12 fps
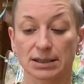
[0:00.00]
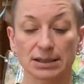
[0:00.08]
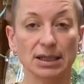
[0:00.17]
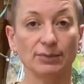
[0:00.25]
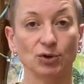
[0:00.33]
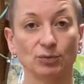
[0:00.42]

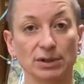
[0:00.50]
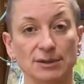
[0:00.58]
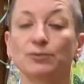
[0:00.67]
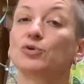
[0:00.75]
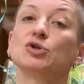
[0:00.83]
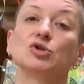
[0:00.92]
Землю мы
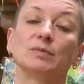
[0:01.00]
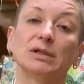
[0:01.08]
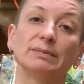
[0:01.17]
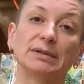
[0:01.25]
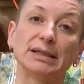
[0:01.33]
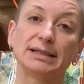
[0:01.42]
используем
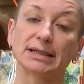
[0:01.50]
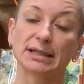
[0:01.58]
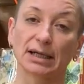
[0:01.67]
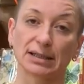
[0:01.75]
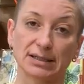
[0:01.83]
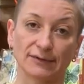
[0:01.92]
либо для
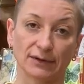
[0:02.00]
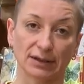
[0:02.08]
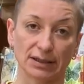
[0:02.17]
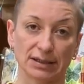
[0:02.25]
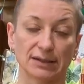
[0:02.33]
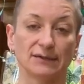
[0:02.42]

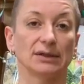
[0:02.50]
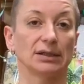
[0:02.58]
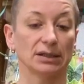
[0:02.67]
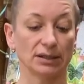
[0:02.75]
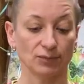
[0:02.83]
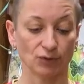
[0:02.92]

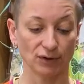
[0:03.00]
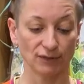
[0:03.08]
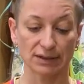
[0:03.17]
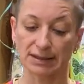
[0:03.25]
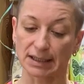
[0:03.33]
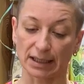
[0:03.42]
декоративно-лиственных, либо
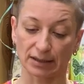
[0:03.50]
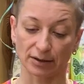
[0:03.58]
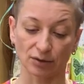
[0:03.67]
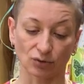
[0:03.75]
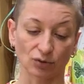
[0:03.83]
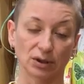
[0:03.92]
универсальный
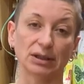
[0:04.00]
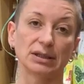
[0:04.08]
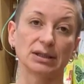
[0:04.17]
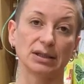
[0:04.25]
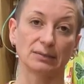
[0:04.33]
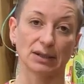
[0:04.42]
грунт,
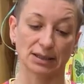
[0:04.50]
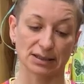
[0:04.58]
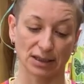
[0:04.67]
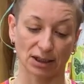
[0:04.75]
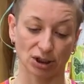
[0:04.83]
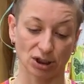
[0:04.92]
это не имеет
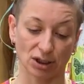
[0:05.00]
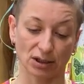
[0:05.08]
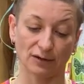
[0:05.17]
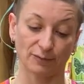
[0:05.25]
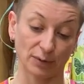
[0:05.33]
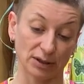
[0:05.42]

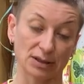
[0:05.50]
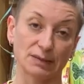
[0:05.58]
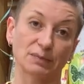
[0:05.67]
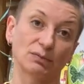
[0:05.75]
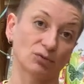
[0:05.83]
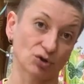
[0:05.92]
значения, и в
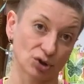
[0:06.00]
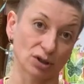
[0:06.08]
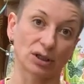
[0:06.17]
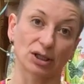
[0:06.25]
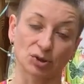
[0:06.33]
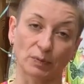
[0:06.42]
принципе
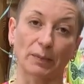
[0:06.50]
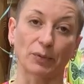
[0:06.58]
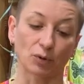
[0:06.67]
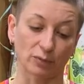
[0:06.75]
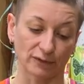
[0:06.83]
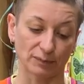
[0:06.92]
можно даже
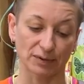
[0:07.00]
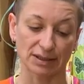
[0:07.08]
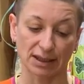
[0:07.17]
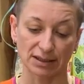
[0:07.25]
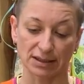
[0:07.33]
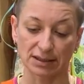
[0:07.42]
попробовать
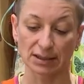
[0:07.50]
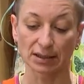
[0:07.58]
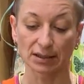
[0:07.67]
посадить.